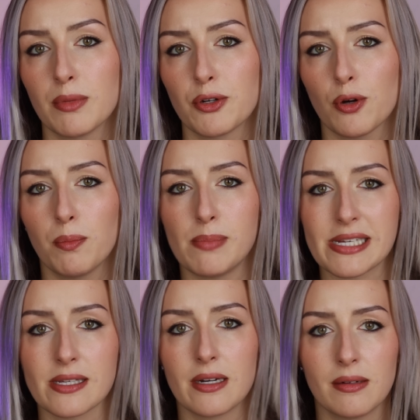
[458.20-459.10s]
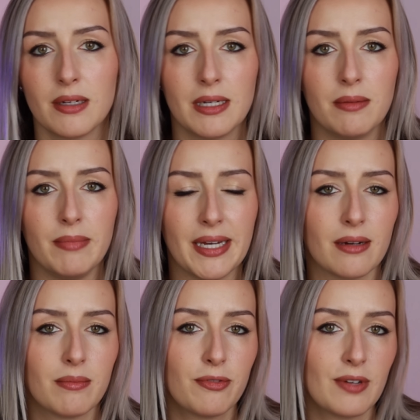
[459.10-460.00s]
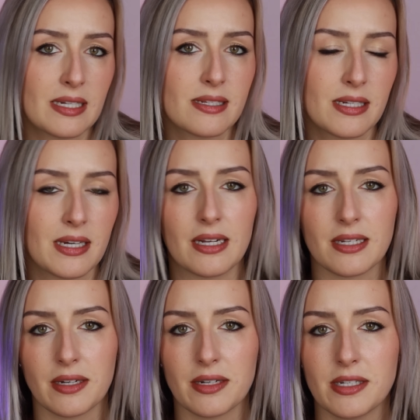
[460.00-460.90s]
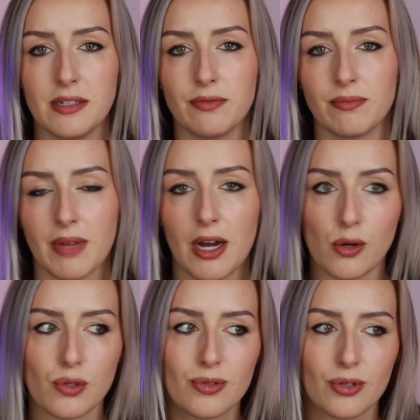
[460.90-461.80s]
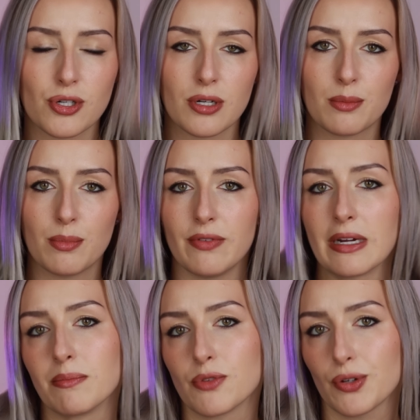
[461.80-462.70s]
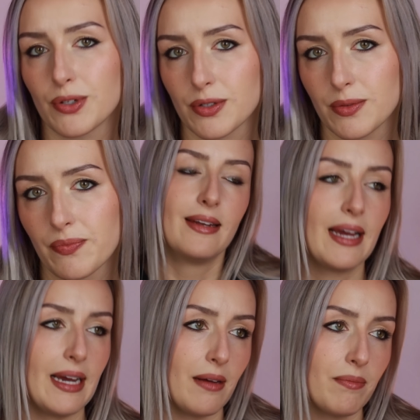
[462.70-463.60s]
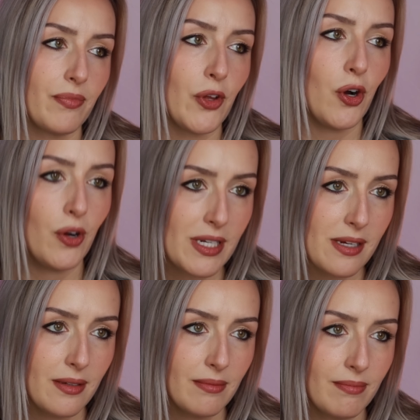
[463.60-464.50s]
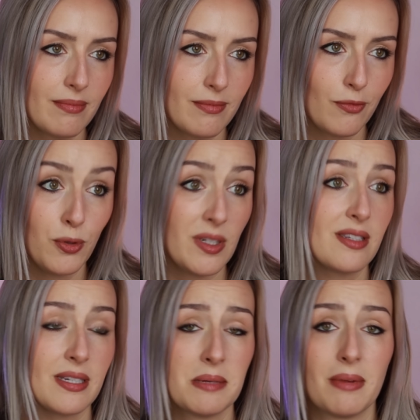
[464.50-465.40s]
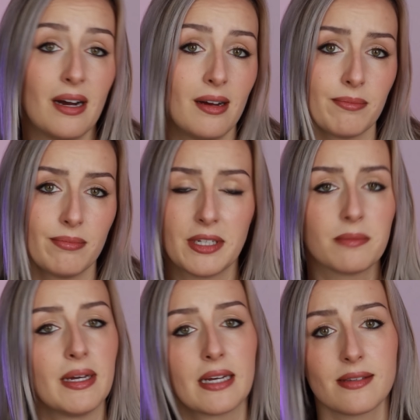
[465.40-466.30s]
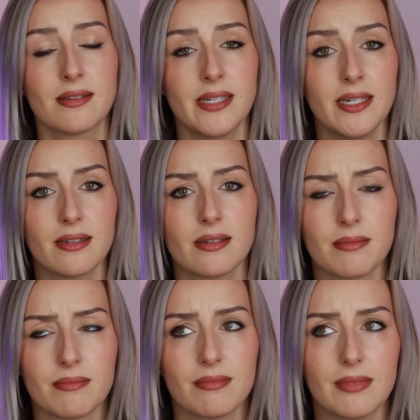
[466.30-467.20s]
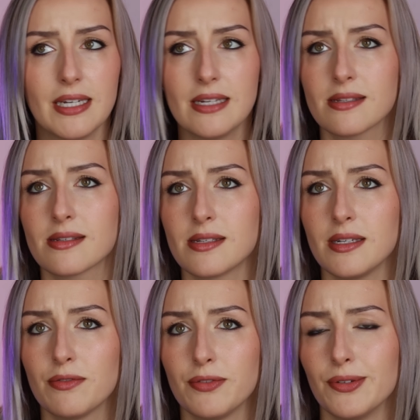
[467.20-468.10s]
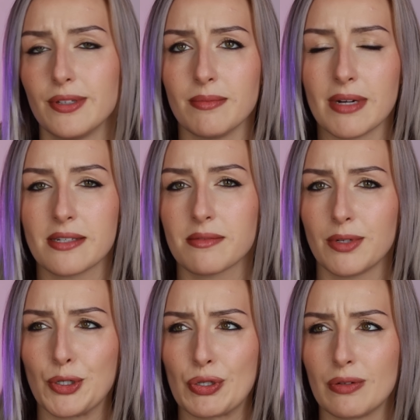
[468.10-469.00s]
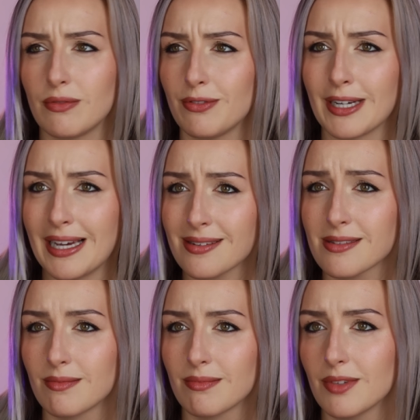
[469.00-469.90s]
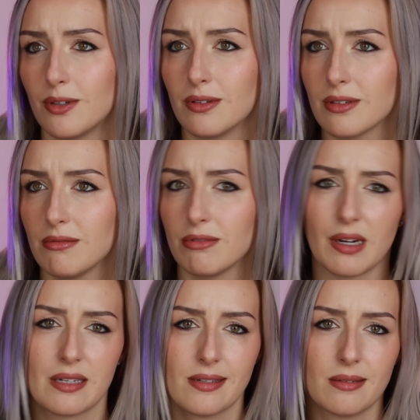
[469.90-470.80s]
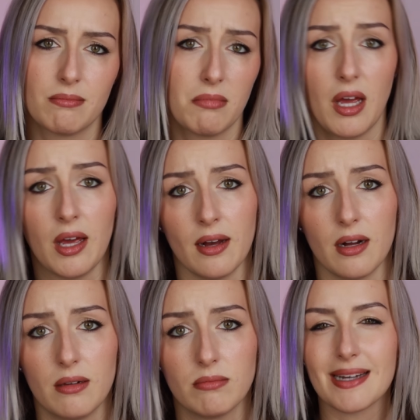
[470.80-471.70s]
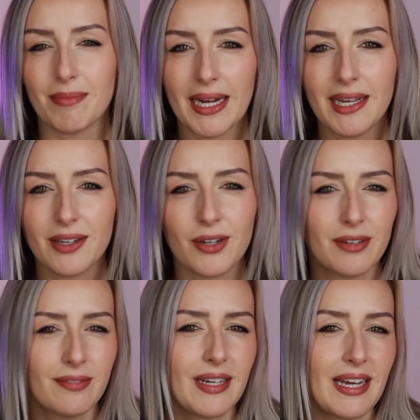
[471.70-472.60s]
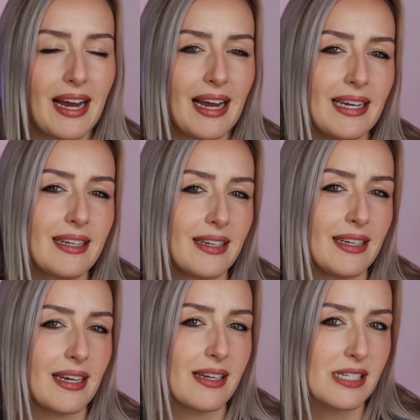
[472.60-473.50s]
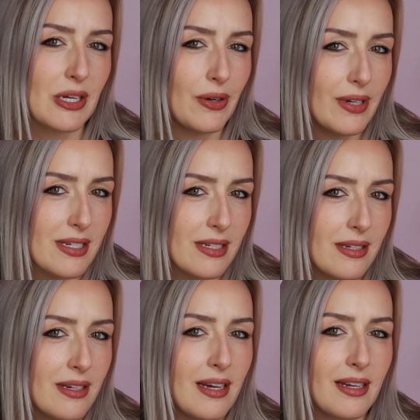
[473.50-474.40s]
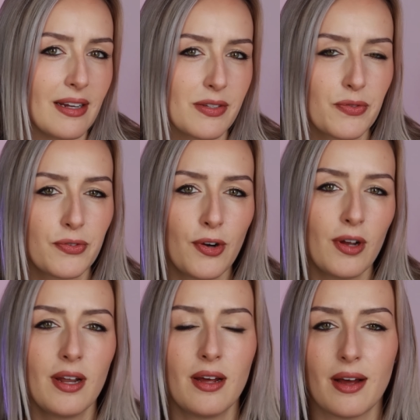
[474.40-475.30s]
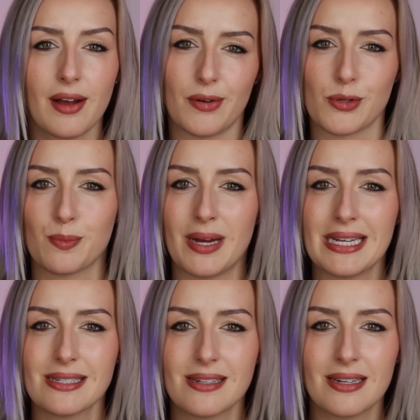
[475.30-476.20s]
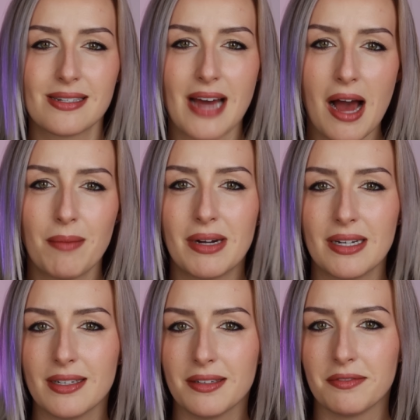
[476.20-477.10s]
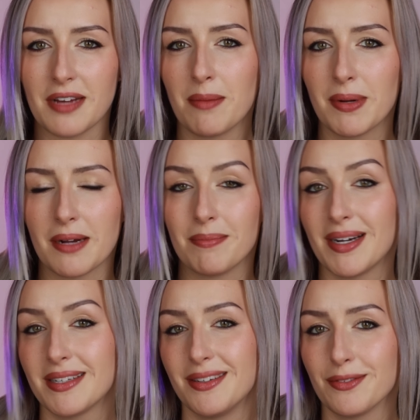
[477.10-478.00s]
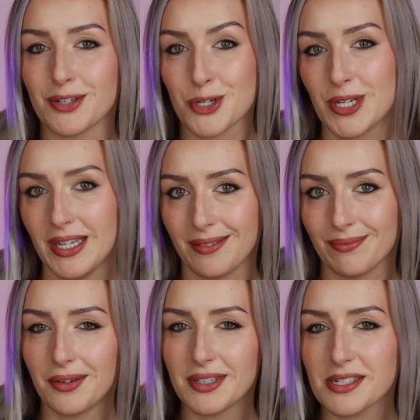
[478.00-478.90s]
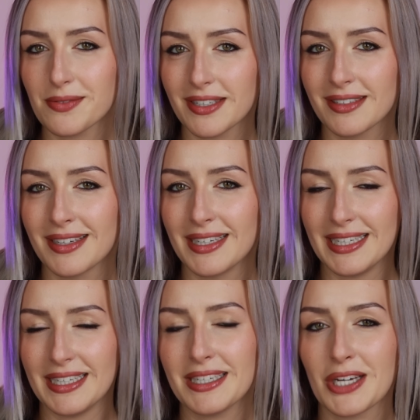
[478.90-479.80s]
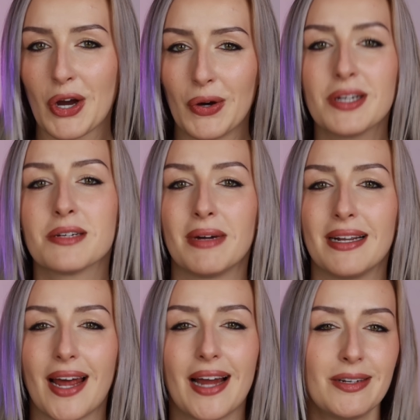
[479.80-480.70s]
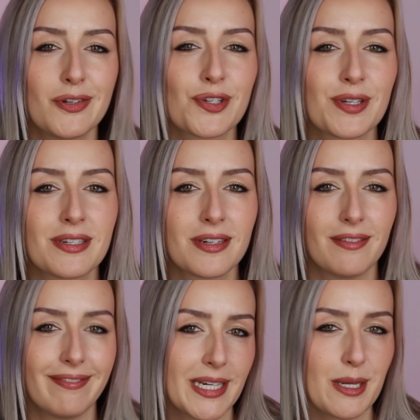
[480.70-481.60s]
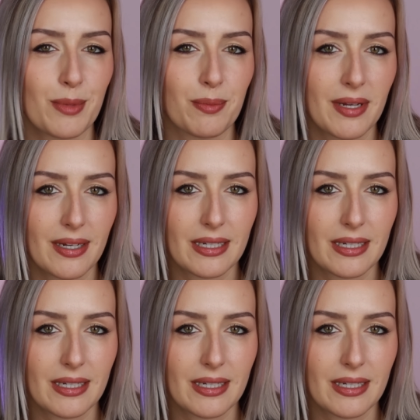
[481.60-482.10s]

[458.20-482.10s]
man doch besser mehr pflanzliche Alternativen aus Deutschland bewerben sollte. Naja, heute, wo die CMA nicht mehr existiert, ist sie für die meisten Menschen vergessen und quasi Egal. Dabei können wir ja eigentlich erst heute das volle Ausmaß der damaligen Werbekampagnen verstehen. Und deswegen gehe ich heute mal einen Schritt weiter mit meiner